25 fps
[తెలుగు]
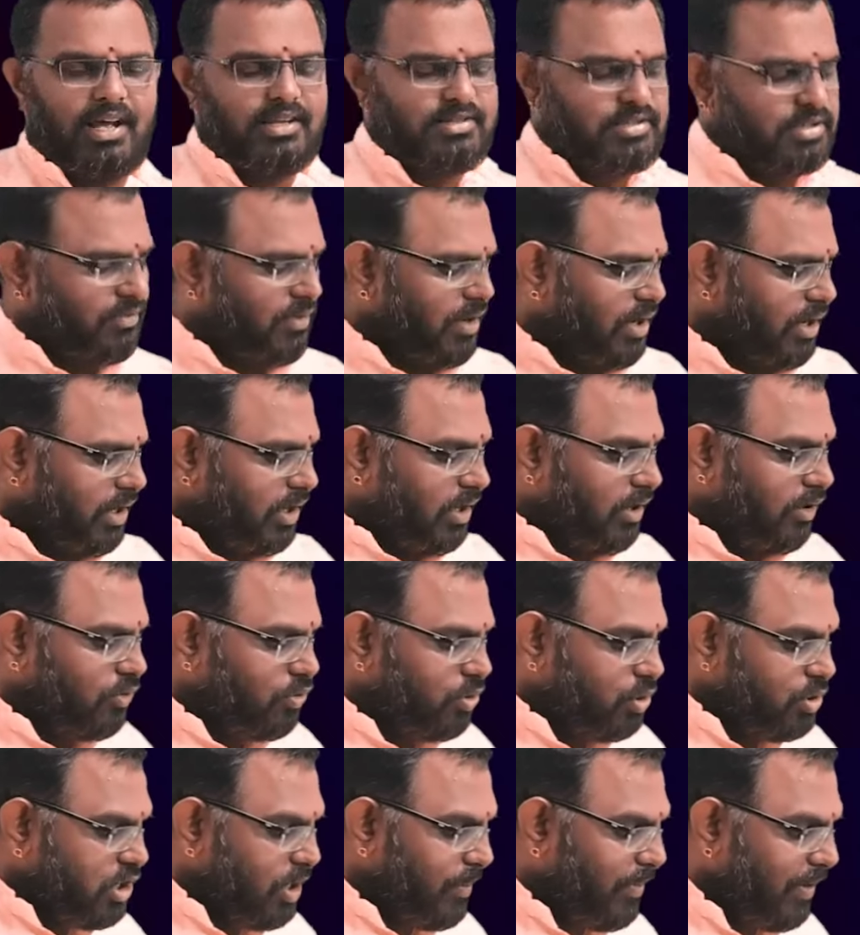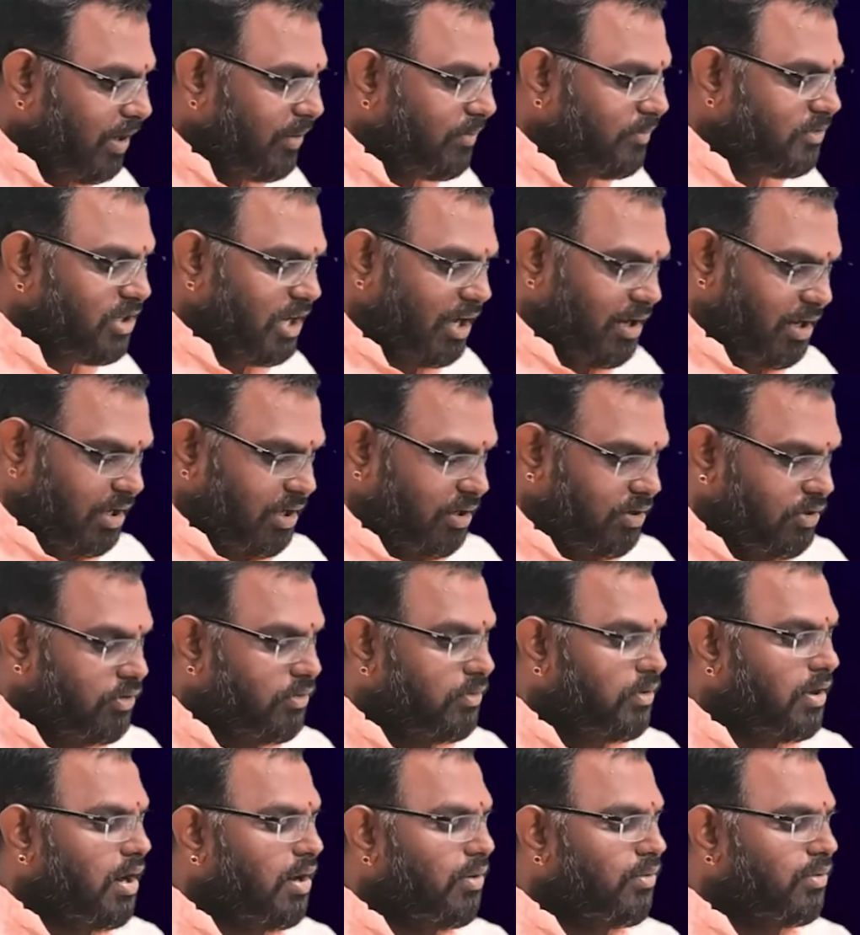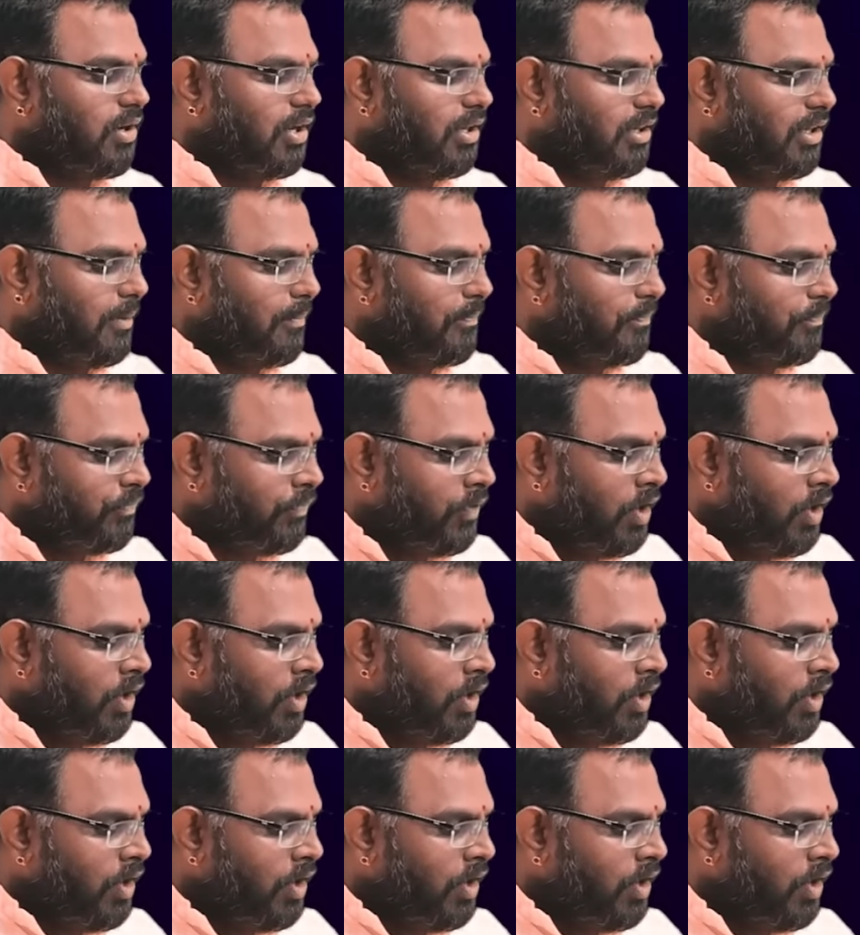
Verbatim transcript: రాశి వారికి కుజబలం చాలా ఎక్కువగా ఉన్నది